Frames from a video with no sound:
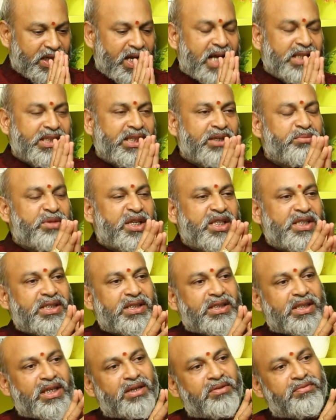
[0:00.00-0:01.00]
అతి
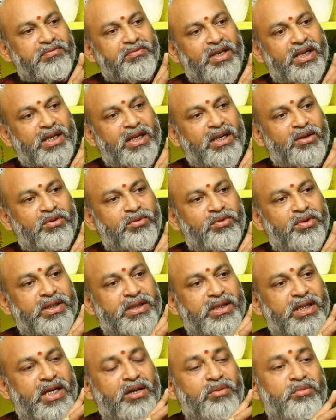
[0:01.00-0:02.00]
మంచితనం వల్ల
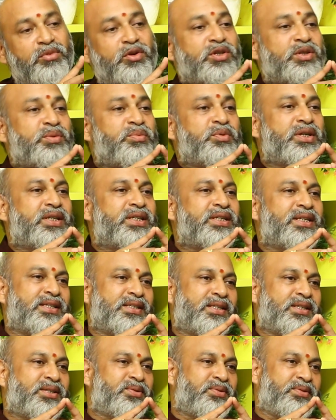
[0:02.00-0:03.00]
కొన్నిసార్లు మోసపోయే
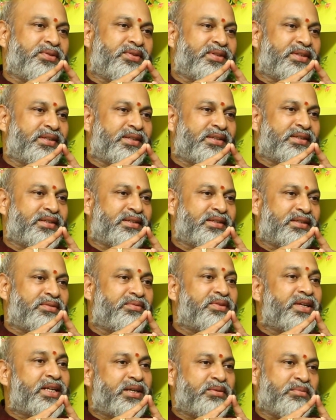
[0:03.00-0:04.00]
ఛాన్సెస్ ఉంటుంది
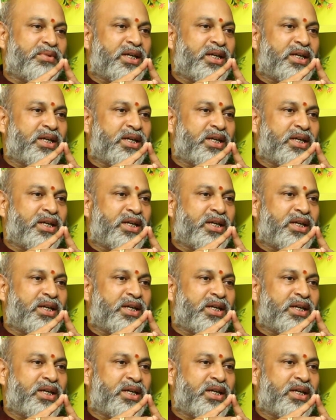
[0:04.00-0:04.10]
వీరికి